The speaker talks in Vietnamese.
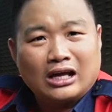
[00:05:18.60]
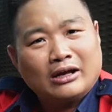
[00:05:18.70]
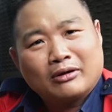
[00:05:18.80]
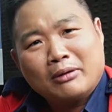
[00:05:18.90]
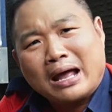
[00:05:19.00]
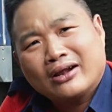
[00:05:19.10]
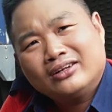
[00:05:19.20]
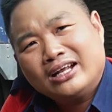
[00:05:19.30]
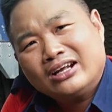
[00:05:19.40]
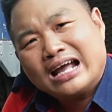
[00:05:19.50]
À, các bạn
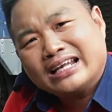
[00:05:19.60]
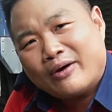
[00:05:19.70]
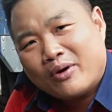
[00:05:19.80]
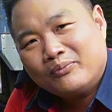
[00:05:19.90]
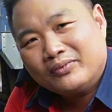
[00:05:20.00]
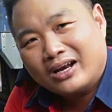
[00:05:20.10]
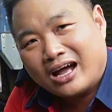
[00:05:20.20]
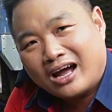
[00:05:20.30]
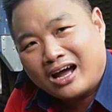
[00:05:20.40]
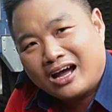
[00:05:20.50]
có thấy nó khác nhau không?
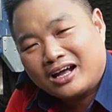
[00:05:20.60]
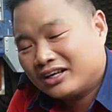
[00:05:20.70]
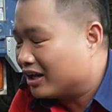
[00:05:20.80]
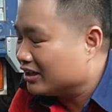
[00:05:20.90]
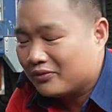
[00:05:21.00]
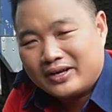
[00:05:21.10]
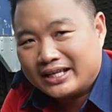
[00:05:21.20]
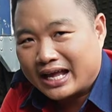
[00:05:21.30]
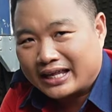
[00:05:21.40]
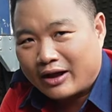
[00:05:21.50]
Đó, nó giống
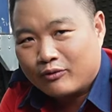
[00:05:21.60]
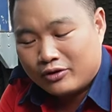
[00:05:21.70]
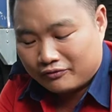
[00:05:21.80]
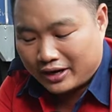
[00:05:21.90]
y chang nhau.